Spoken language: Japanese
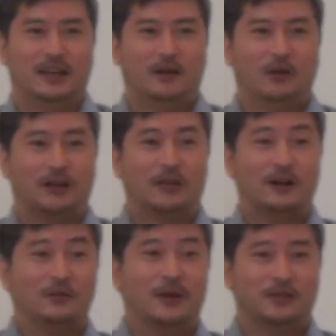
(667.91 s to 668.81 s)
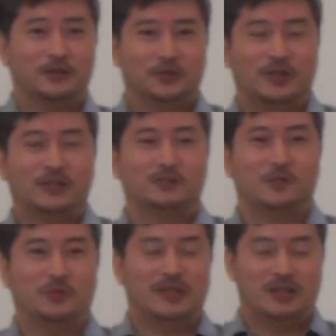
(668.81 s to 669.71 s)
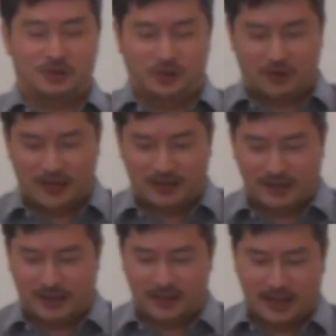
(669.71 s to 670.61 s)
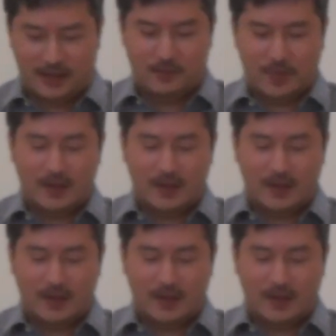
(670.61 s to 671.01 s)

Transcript: て他のアルバイトの人たちにもみんなに紹介されて